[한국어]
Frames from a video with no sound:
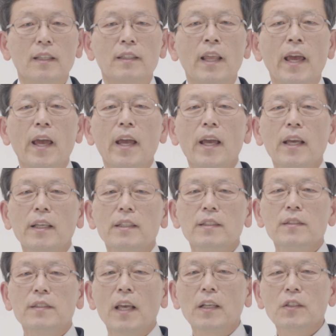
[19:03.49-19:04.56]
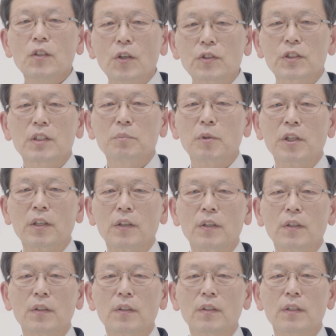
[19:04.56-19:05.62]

내 인생 역시 뭐예요?